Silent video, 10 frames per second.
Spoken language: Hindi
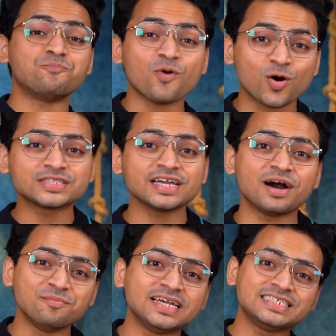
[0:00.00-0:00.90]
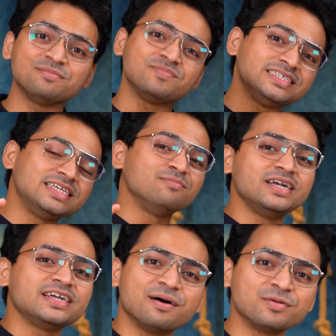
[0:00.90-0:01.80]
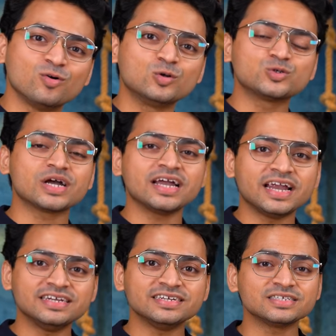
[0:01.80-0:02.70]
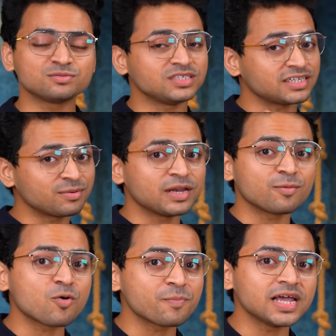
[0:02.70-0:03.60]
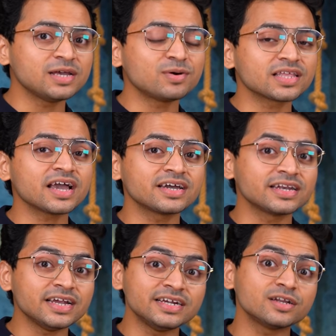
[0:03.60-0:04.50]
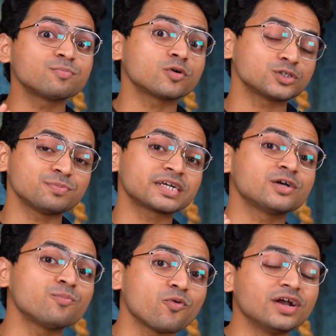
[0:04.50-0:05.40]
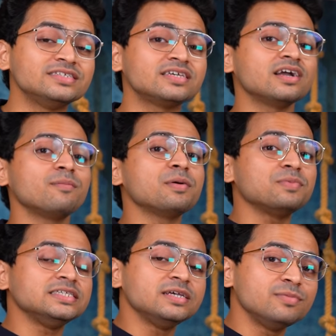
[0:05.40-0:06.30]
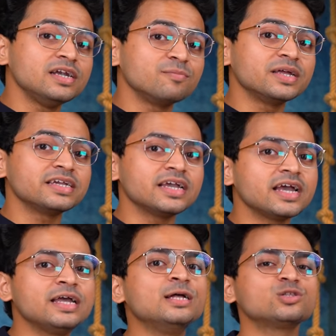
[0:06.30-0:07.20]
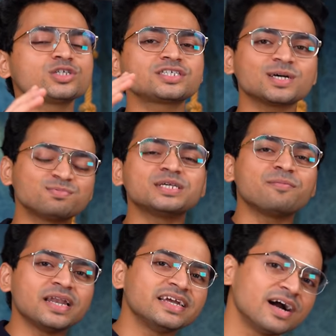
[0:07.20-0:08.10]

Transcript: बहुत ही अमेजिंग पीसी बिल्ड यहाँ पे हो चुका है एंड यस yes, जैसे मैंने आपको पहले ही बताया क्रिएटर प्रोस्पेक्टिव पॉइंट से यहाँ पे पीसी बिल्ड हमने किया है तो सबसे पहले